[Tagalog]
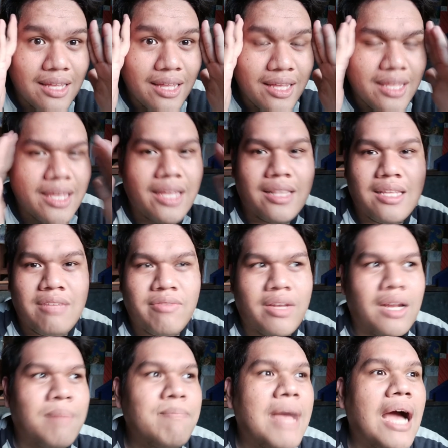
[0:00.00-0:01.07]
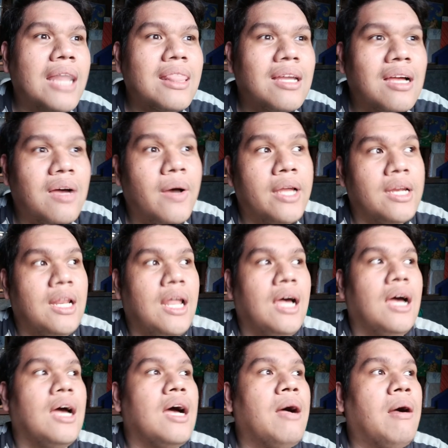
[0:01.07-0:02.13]
I can't even. Ang pangit ang gawa
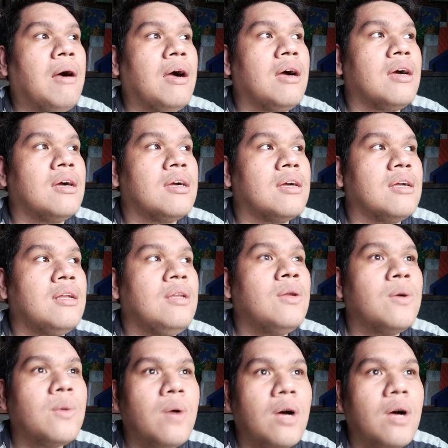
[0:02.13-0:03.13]
nila. Ang um, low